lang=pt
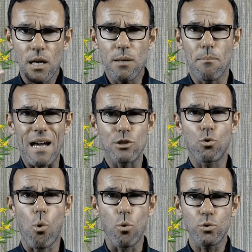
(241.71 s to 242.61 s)
e mais
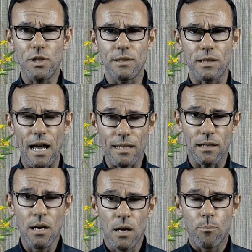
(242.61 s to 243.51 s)

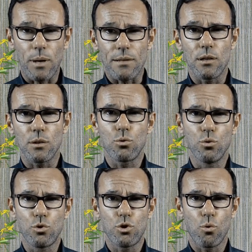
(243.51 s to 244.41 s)
concentrada para dentro
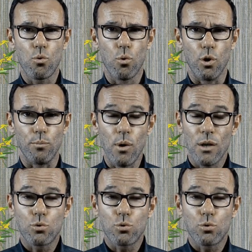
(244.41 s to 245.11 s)
do seu corpo.